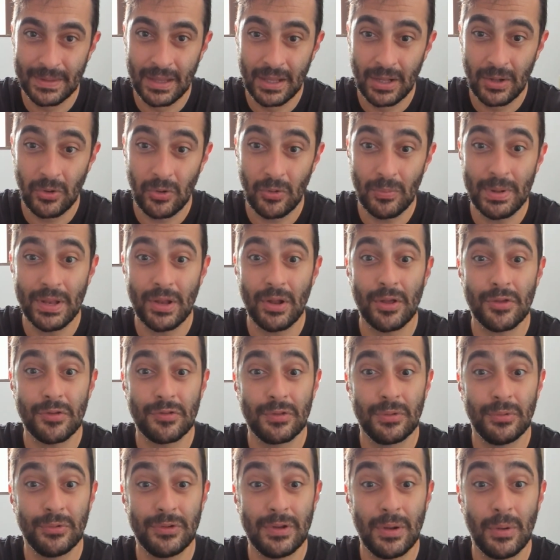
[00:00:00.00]
Ruben
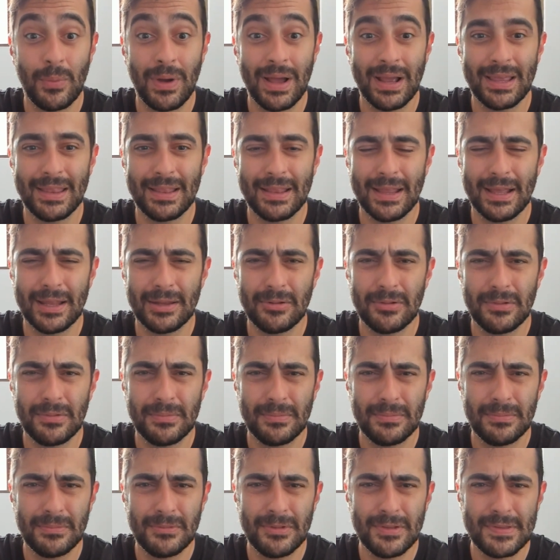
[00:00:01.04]
Östlund é um arquiteto
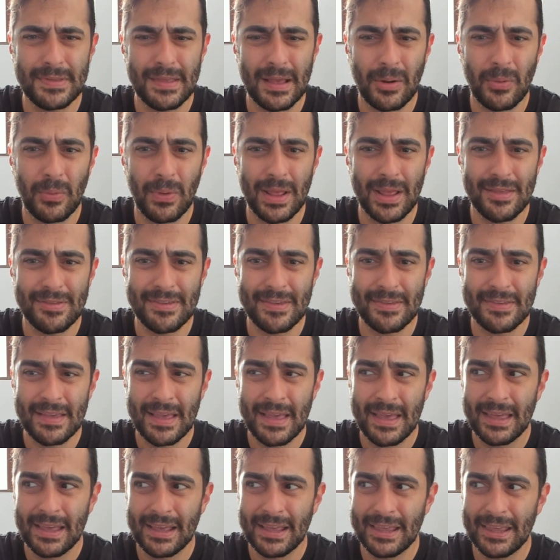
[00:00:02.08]
de sequências
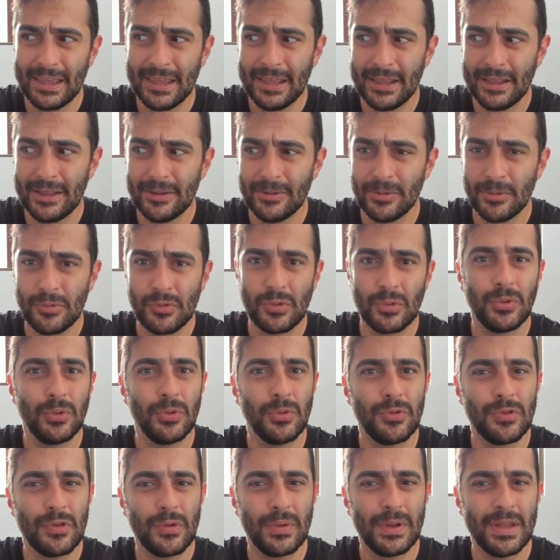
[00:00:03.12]
que nos
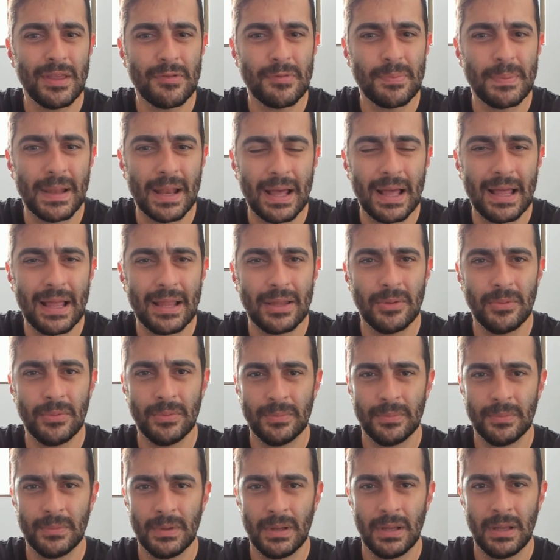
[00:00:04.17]
conduzem ao inesperado,
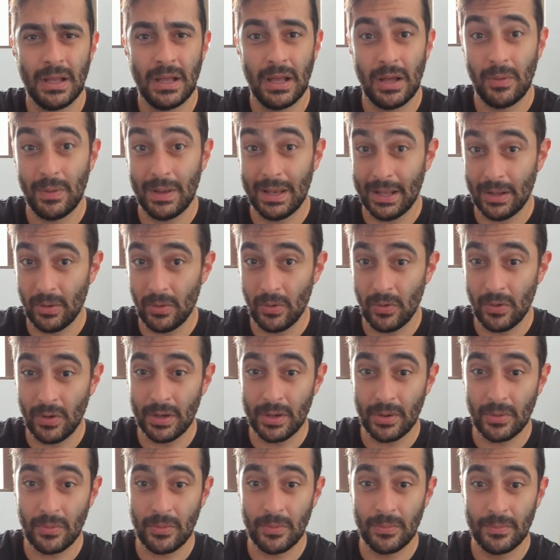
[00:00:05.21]
ao
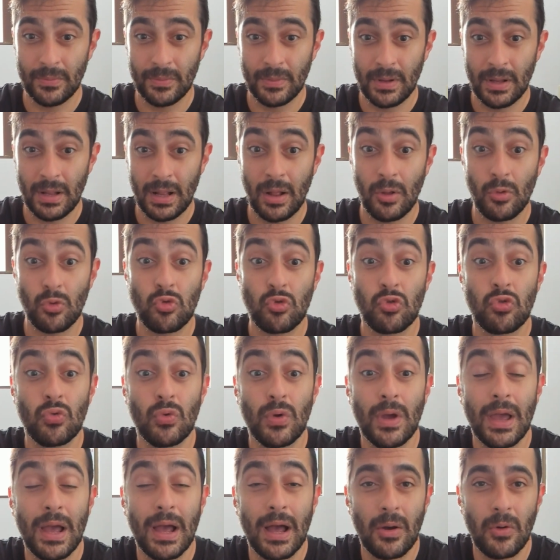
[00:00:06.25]
alegórico, ao
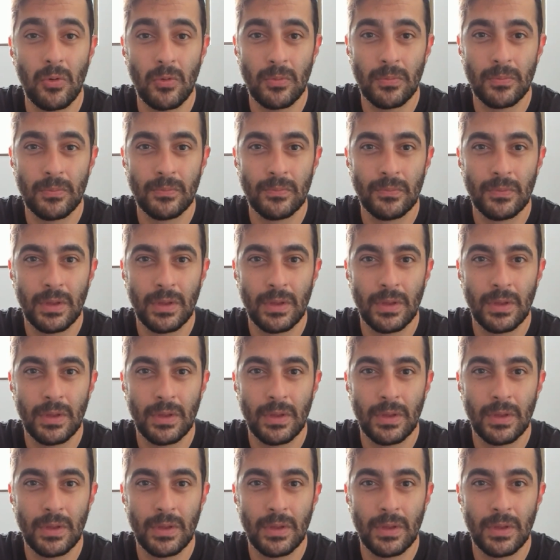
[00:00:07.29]
surreal,